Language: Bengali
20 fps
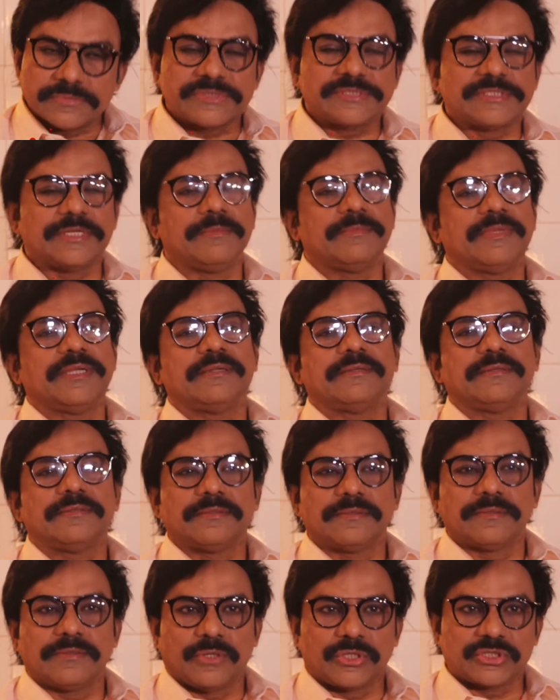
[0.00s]
সালমান
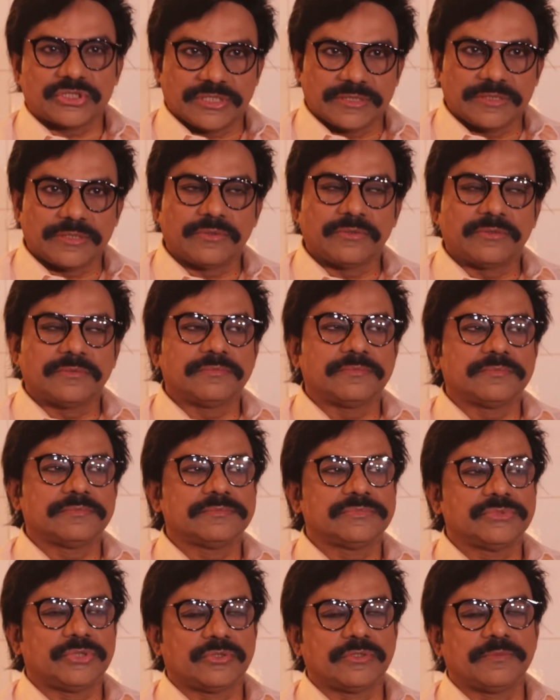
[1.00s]
অসাধারণ
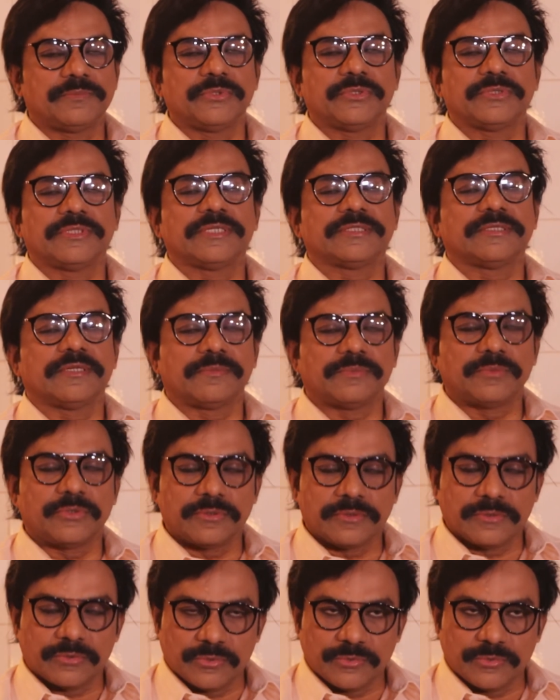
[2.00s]
জনপ্রিয়তা তারপর